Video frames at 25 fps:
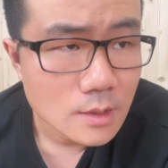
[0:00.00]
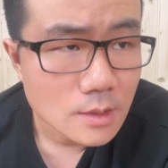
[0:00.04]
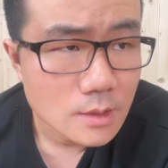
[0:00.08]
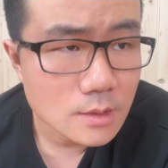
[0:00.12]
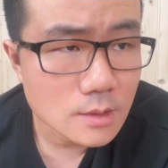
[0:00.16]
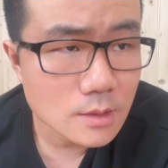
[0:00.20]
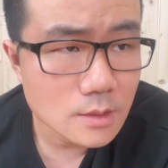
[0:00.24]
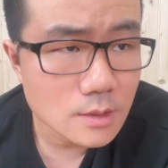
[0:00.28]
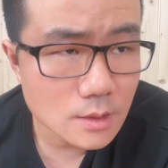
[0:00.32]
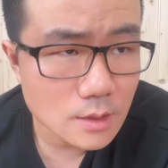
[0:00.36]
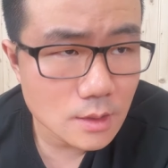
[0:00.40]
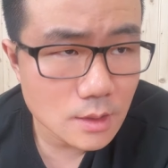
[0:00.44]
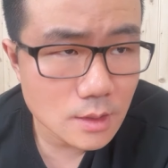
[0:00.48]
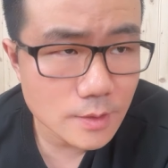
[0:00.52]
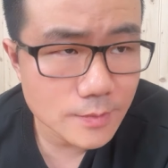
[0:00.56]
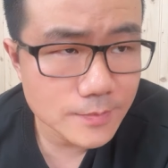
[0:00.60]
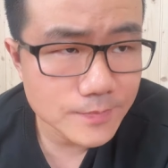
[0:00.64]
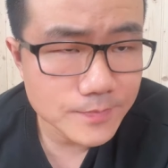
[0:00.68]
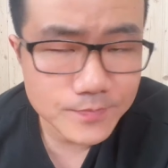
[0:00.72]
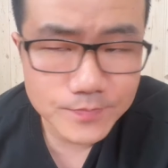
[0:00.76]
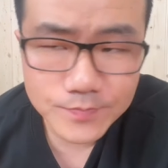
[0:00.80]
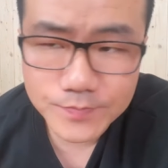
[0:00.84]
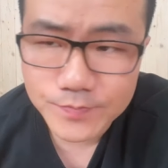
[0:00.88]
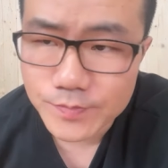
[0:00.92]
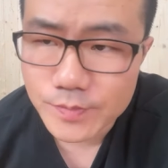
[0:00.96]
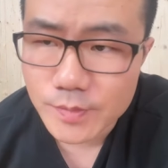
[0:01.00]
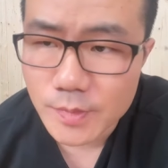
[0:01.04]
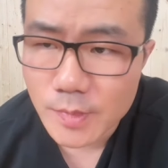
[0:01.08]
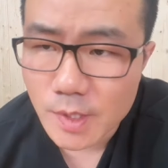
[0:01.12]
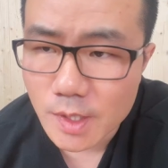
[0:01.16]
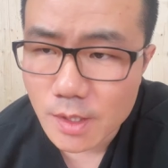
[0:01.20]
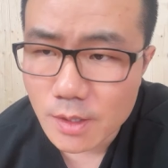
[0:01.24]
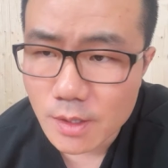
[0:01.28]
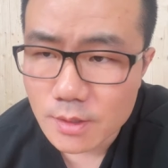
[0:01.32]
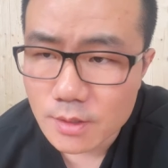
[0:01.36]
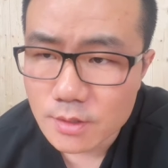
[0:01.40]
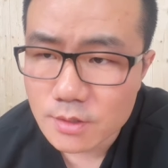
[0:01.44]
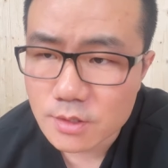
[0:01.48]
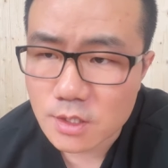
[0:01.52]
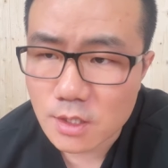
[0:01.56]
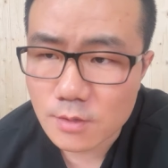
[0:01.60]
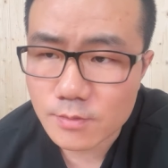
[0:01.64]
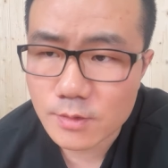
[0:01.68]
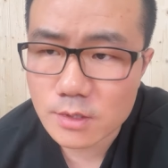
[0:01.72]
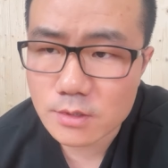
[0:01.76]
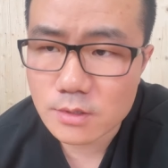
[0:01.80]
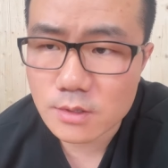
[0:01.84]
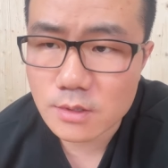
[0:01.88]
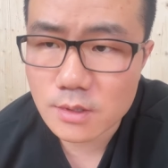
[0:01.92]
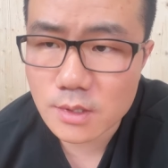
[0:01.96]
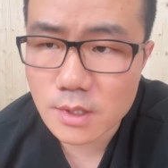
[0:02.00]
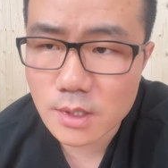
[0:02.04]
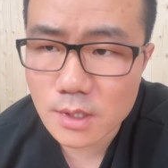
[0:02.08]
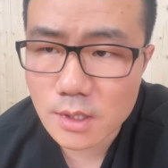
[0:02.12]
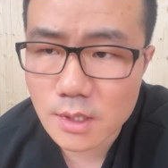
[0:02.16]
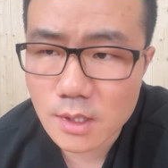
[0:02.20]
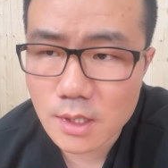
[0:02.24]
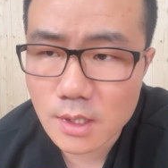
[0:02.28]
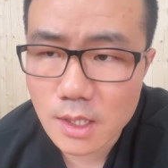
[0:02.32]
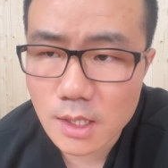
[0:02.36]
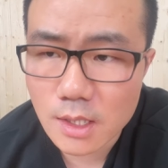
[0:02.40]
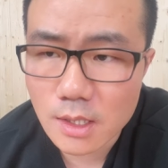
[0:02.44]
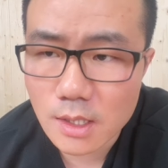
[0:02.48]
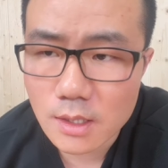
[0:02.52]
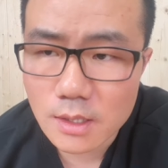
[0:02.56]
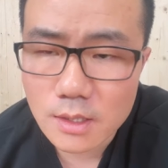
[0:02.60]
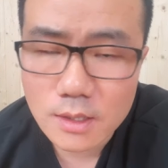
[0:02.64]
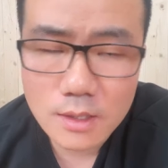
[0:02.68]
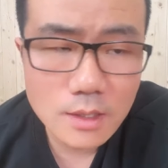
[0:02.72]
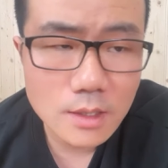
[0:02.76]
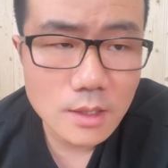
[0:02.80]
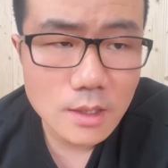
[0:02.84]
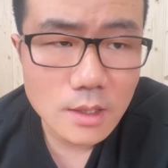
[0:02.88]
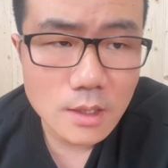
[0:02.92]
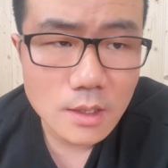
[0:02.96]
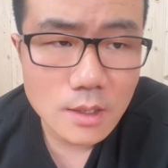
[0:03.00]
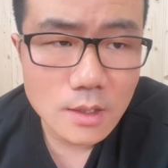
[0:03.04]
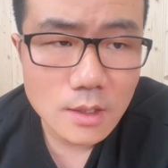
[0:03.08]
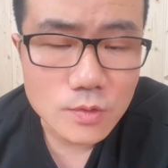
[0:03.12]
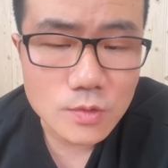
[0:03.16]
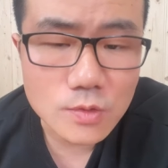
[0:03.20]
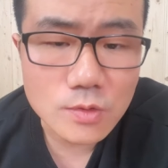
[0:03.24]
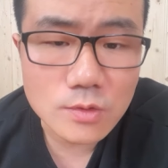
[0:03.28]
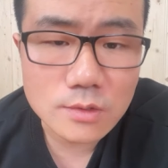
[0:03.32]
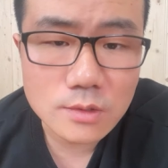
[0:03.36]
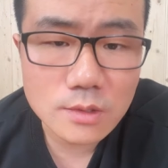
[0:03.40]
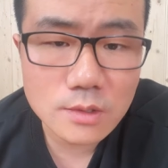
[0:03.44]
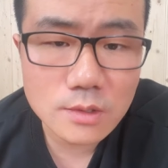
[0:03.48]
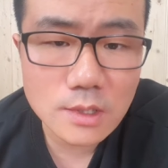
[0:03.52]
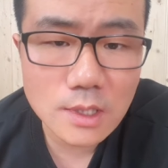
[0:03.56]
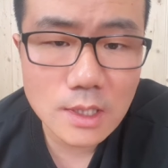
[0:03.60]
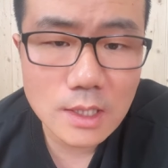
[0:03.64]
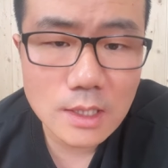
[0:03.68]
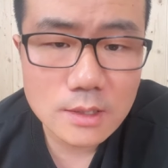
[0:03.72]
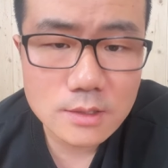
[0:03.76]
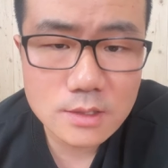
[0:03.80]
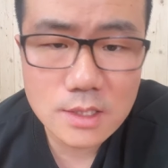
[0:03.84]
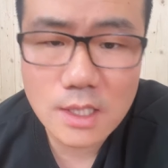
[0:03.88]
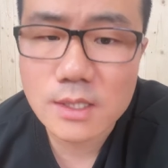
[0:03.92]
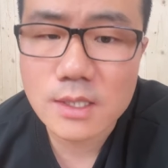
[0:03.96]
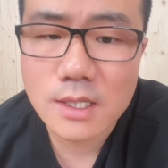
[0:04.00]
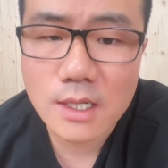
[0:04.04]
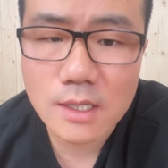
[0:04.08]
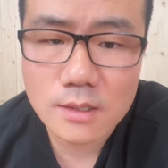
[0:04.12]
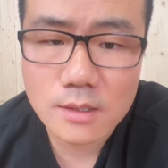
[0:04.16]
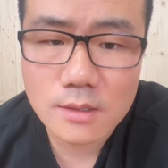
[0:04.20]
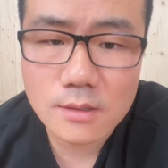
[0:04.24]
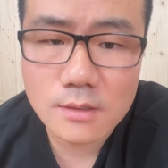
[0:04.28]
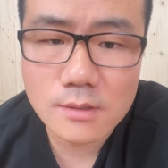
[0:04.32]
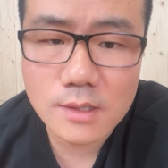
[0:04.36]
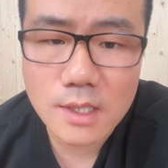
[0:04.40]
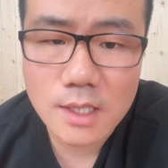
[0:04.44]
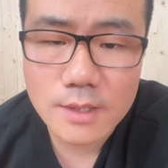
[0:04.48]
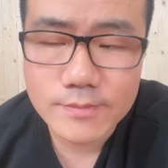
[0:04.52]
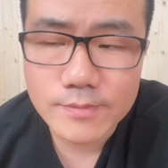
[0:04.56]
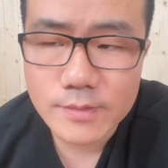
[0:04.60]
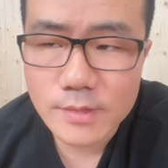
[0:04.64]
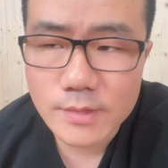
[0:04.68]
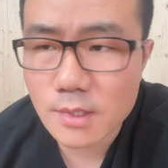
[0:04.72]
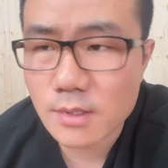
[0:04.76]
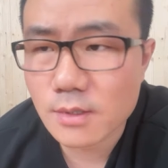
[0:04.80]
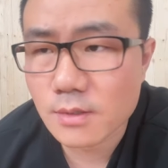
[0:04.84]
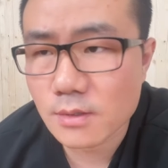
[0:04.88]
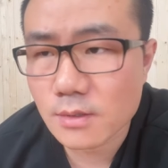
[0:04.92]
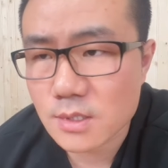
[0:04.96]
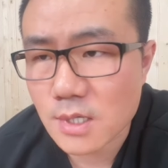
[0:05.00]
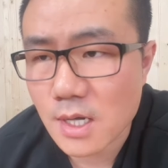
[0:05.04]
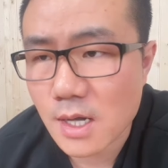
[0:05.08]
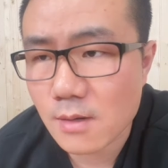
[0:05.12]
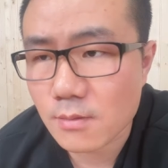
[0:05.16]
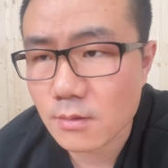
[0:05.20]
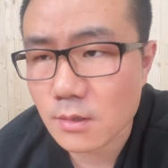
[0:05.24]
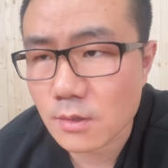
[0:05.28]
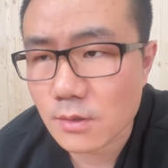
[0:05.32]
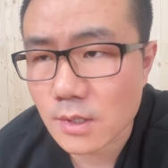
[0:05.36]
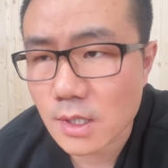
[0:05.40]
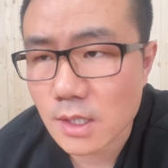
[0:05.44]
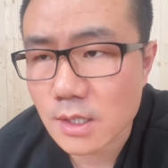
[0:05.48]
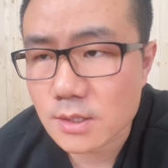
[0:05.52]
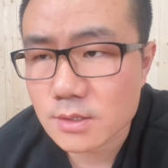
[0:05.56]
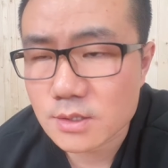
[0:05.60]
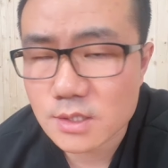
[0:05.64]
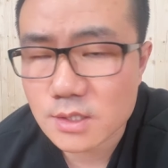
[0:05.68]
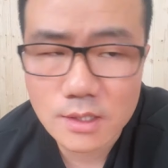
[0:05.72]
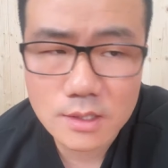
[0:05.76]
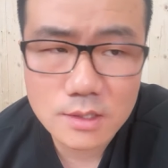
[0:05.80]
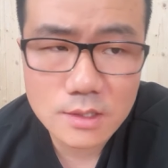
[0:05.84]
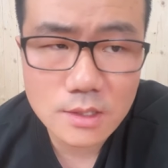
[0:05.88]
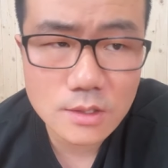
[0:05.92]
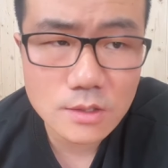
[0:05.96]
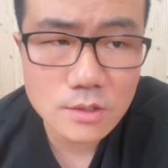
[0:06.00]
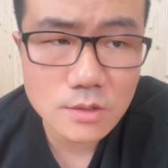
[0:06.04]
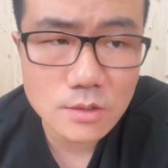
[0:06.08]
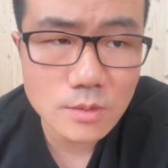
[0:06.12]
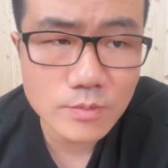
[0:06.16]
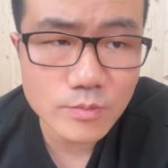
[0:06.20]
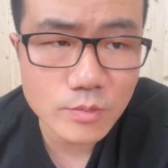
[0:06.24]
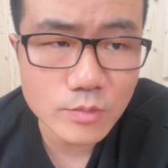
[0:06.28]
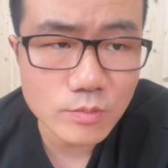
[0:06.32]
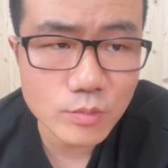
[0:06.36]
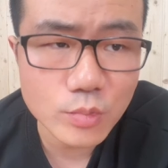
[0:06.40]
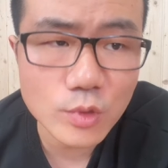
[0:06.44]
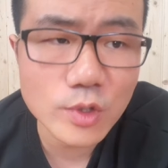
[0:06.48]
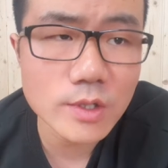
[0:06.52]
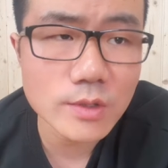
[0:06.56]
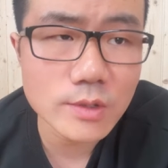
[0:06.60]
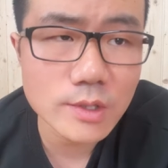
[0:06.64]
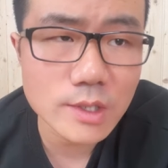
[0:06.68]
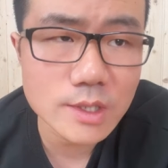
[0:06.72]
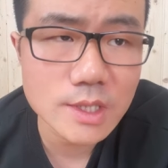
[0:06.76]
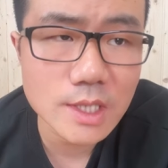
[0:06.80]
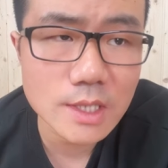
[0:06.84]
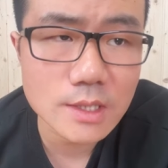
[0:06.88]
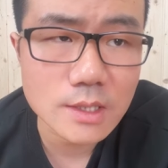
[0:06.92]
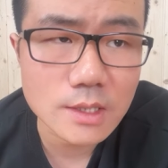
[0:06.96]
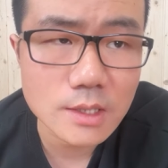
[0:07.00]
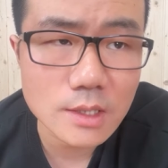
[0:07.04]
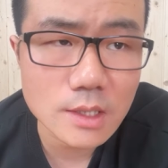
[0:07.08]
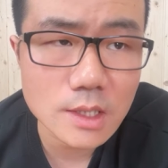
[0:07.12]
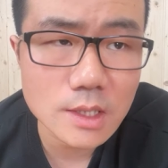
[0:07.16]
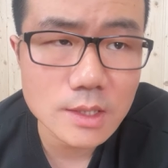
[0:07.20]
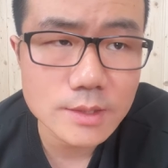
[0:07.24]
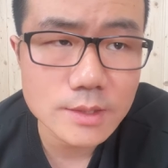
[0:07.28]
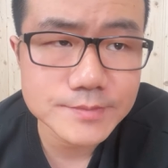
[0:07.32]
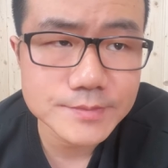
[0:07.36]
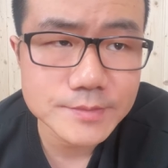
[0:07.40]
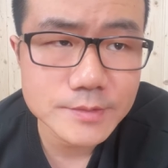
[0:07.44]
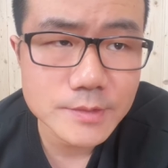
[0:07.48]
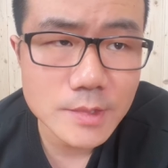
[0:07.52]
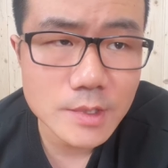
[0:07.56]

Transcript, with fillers: 呃，什么时候这个勇士再拿一冠，那差不多了，这个事儿就不会有人再提了。